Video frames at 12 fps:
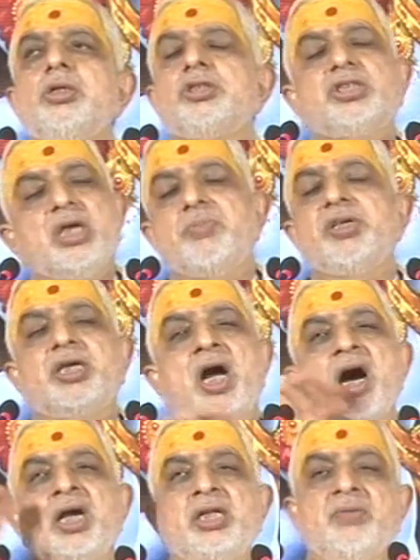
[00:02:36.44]
छवि
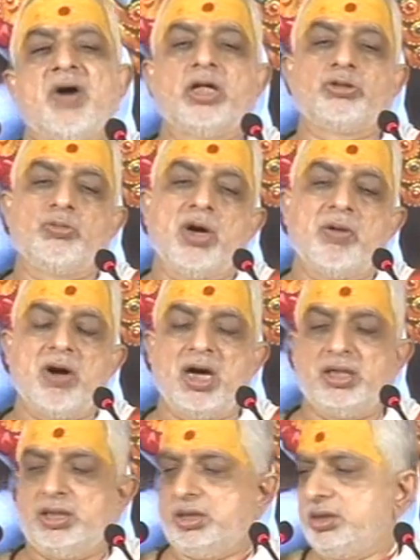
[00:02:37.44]
खानी मातु
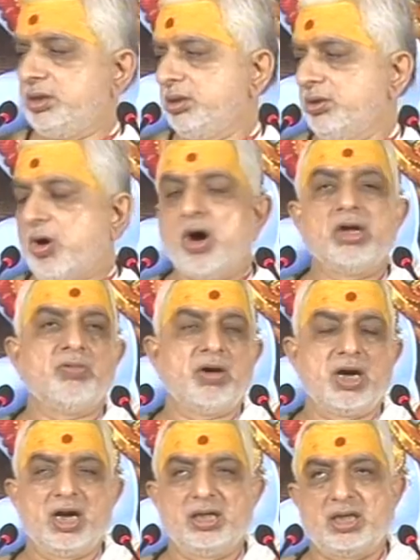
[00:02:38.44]
भवानी कौन
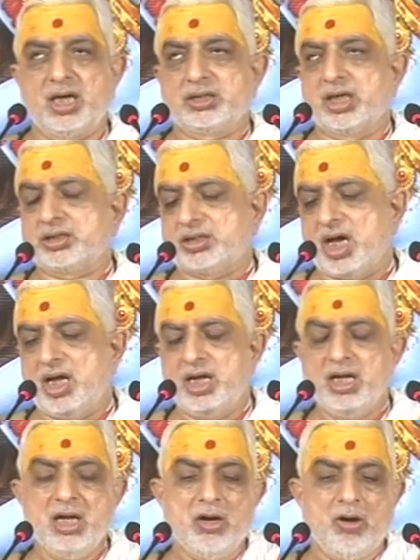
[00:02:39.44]
वर्णन कर सकता है
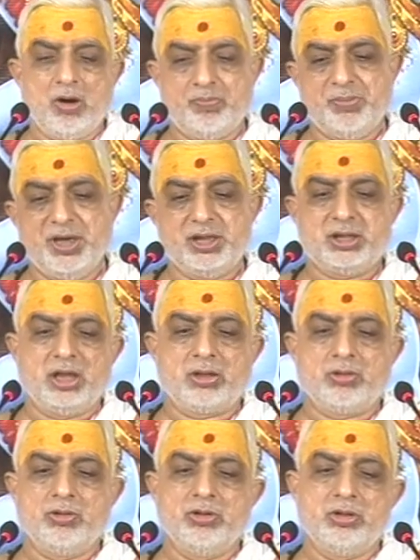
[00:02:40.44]
और बेटे
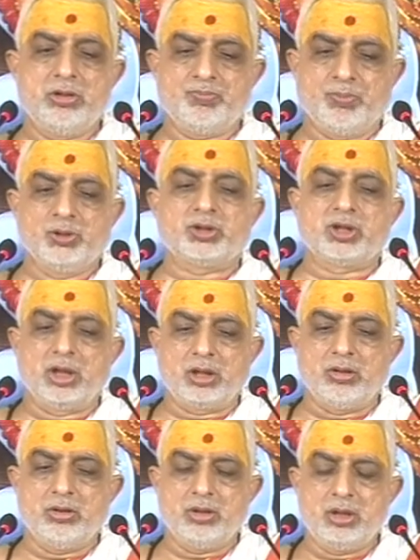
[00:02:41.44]
को पुत्र
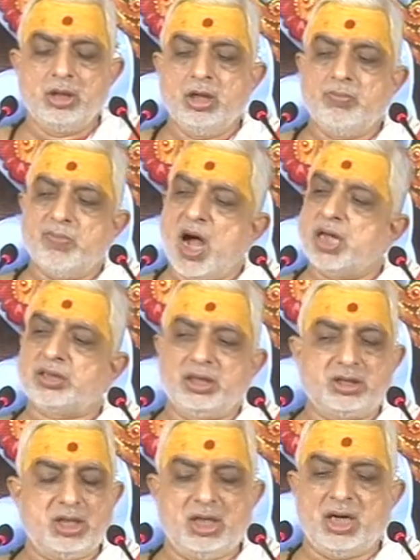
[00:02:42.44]
को माँ के
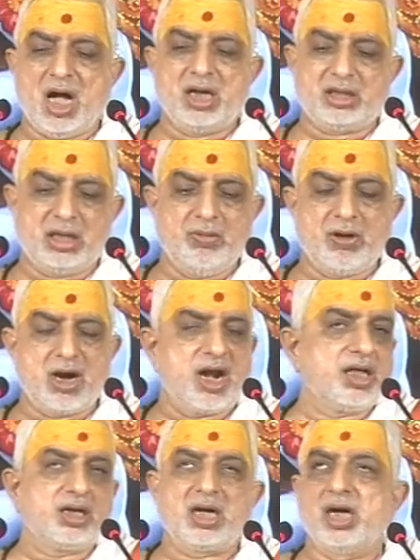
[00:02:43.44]
श्रृंगार के
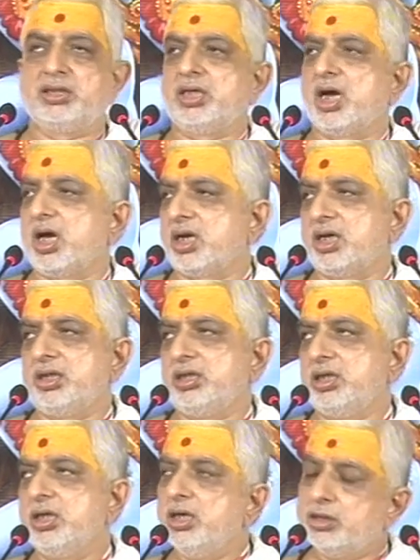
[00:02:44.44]
वर्णन का अधिकार नहीं
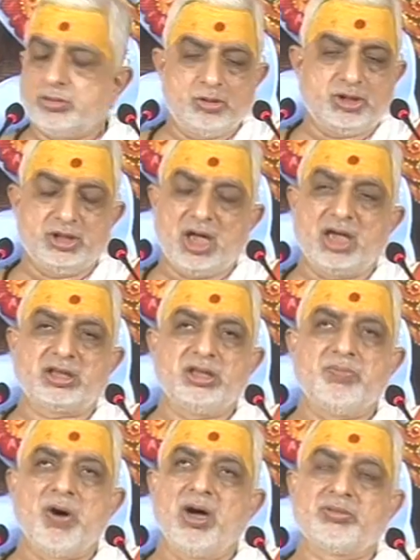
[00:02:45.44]
तुलसीदास जी
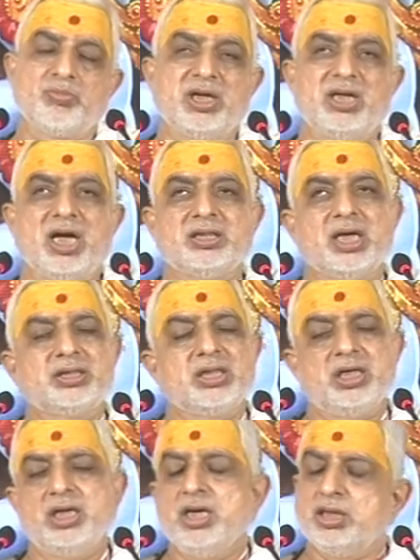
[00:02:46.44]
बहुत मर्यादा
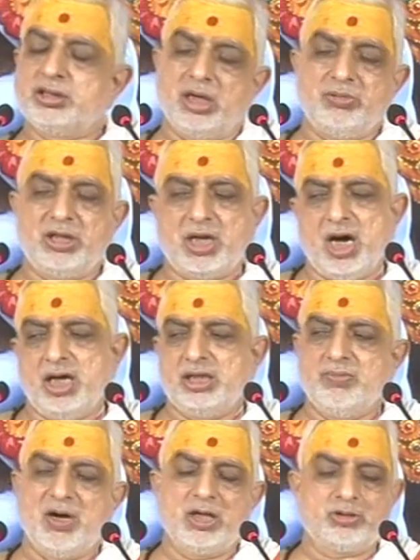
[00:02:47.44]
से छवि खानी
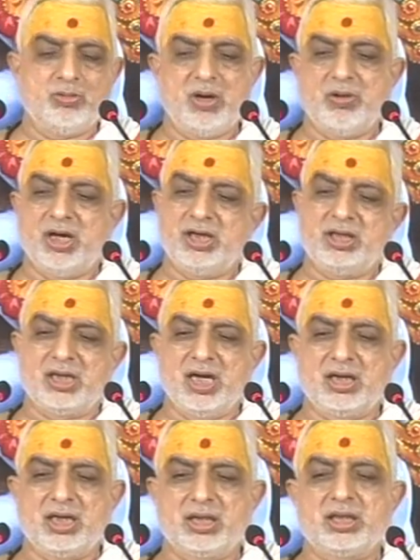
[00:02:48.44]
माँ तो भवानी कह
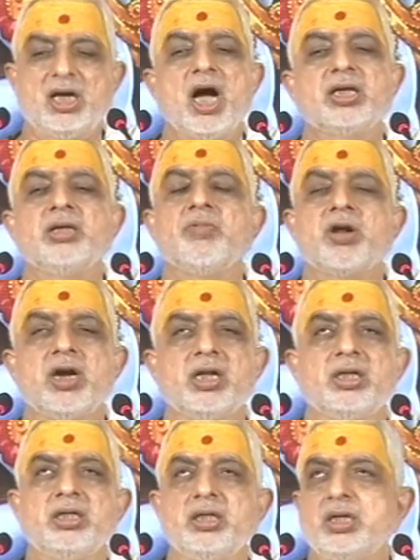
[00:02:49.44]
करके आगे वर्णन
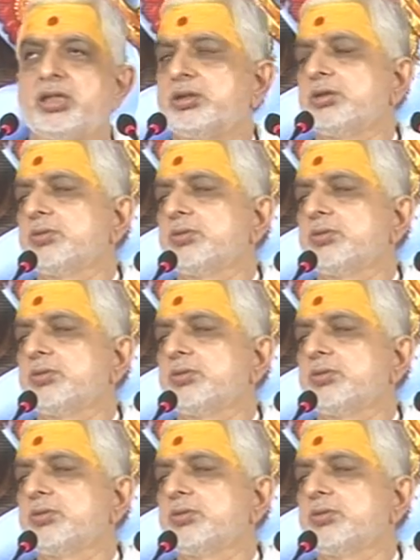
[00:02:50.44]
नहीं कर